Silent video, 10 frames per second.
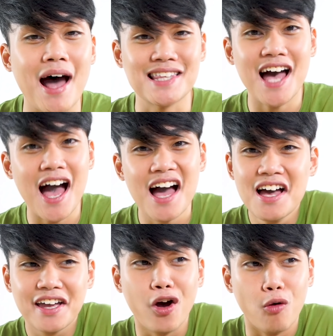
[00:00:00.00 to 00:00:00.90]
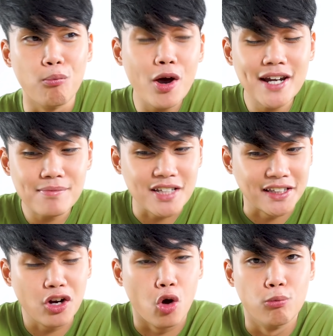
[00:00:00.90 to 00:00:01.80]
bán ra kiểu mỗi năm chỉ
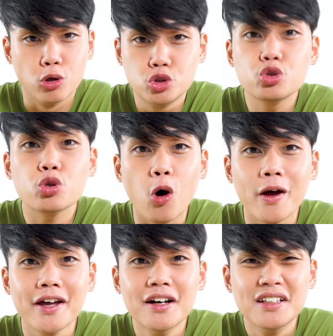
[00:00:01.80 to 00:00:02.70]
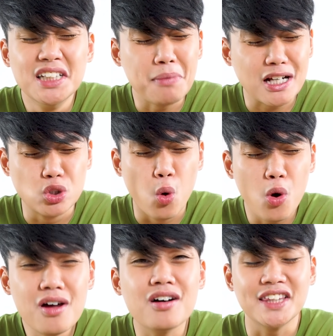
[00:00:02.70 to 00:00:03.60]
thay đổi một chút chút thôi nhưng mà
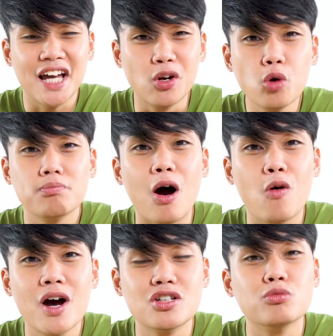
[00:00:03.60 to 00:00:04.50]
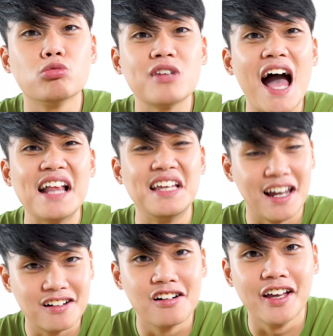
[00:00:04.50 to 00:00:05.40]
số lượng tiền hút máu người dùng chúng ta thì
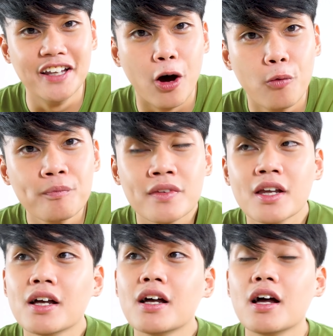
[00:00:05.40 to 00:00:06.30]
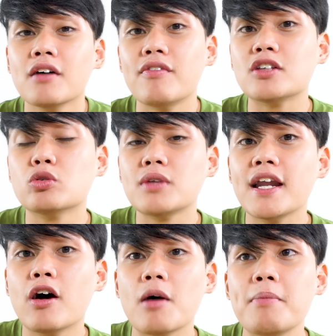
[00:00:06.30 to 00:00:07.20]
lại cực kỳ nhiều và chúng ta
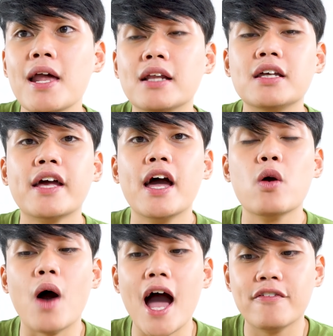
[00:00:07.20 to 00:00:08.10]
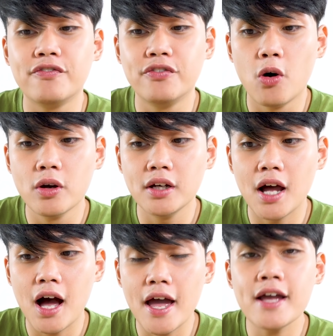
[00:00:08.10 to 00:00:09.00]
đều đã biết là thiết kế của iPhone
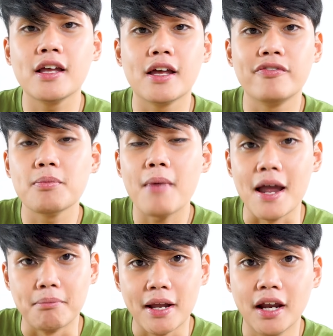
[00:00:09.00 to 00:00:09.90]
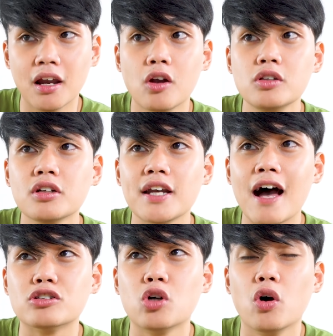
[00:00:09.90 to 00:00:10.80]
à, X cái phiên bản màn hình lớn nó như thế
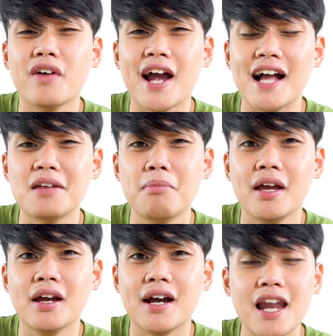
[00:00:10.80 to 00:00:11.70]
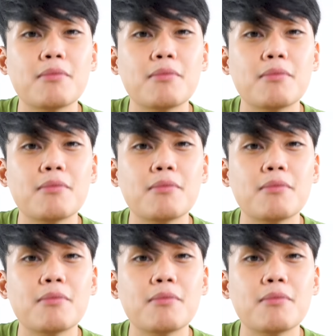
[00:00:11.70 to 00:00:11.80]
nào rồi và cá nhân mình khá